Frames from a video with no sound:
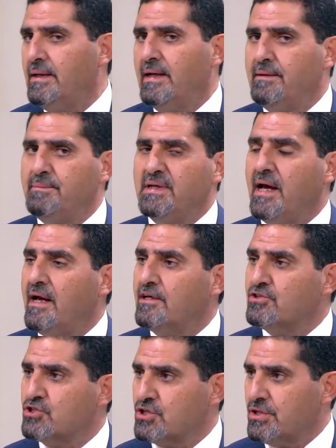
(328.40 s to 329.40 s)

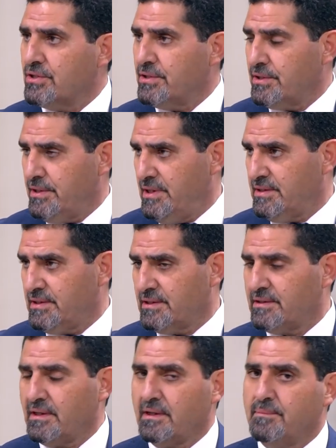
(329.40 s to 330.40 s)
المنهاج آه، لدى
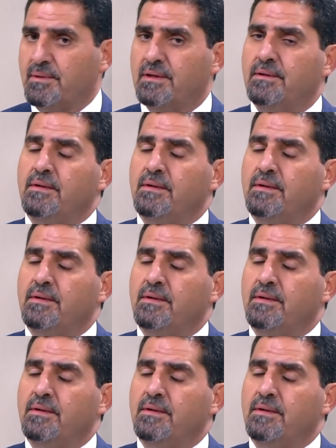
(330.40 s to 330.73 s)
الطلبة